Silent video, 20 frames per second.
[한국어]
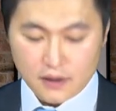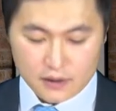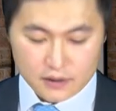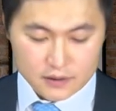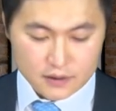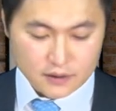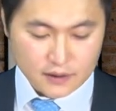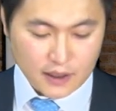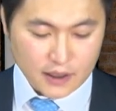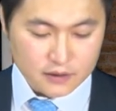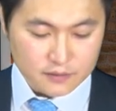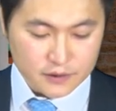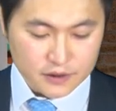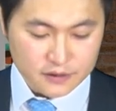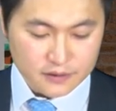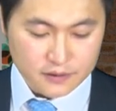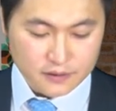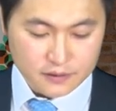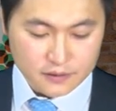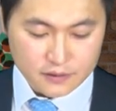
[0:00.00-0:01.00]
자,
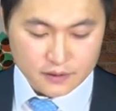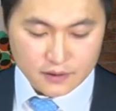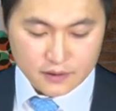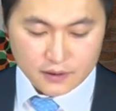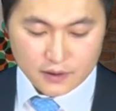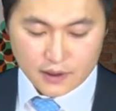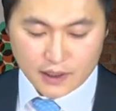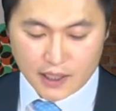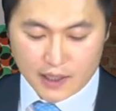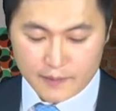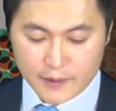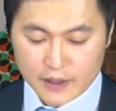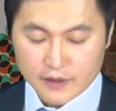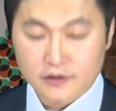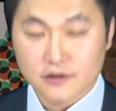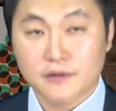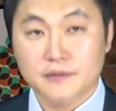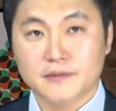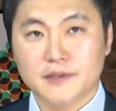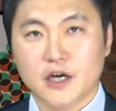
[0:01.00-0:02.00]
다음은
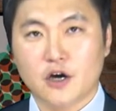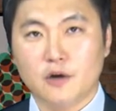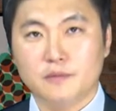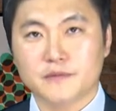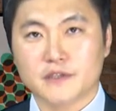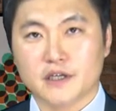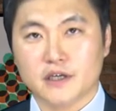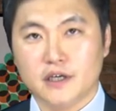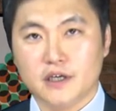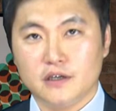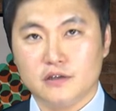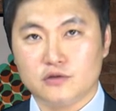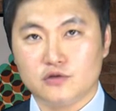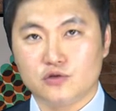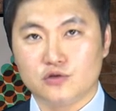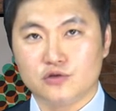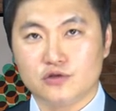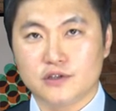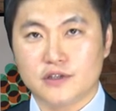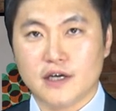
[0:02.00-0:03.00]
가맹점 사업자의
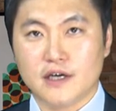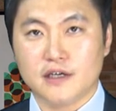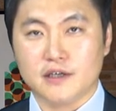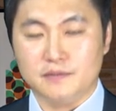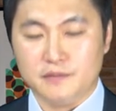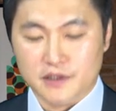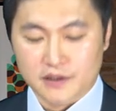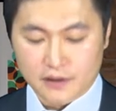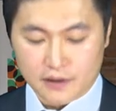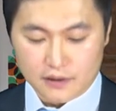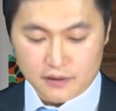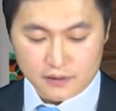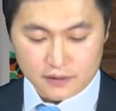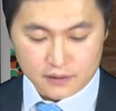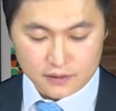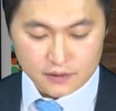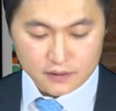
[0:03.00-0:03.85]
준수사항입니다.